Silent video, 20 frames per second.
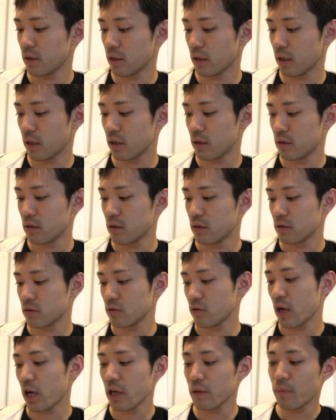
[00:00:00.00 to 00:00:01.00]
はい、
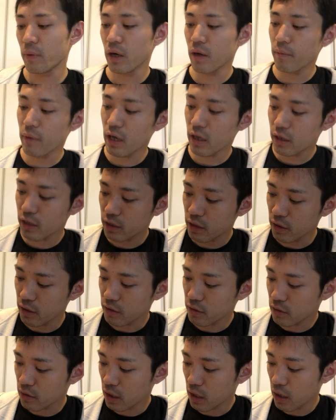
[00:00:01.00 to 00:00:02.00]
その
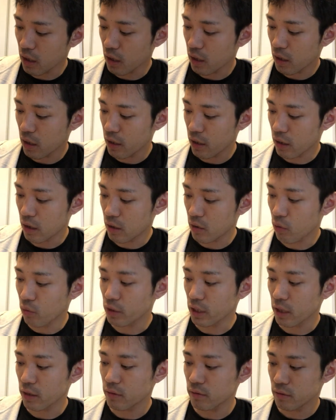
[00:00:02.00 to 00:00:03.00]
ハイパーマーケティングから、えー、5
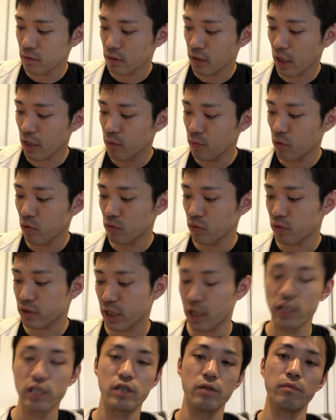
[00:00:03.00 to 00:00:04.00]
年待望の
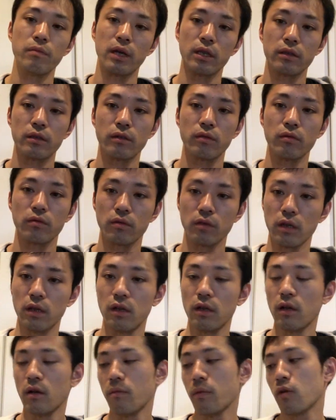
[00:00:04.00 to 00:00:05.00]
最新版ということで、
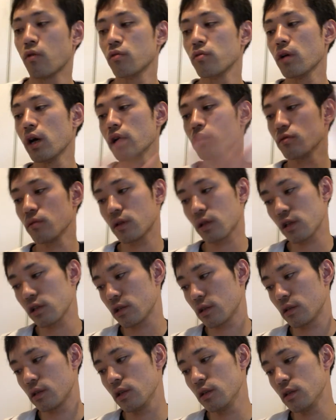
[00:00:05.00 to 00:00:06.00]
まあ、この後は
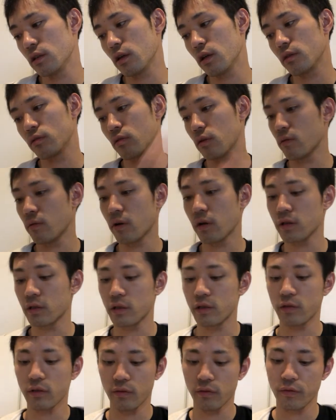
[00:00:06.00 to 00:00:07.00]
確か出てないのか分かんな
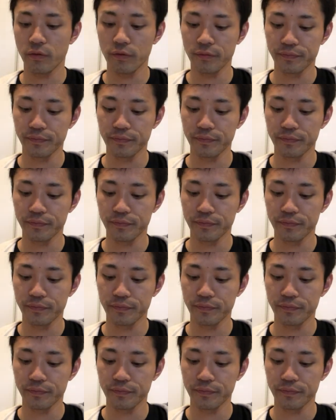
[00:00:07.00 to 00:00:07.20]
いですけど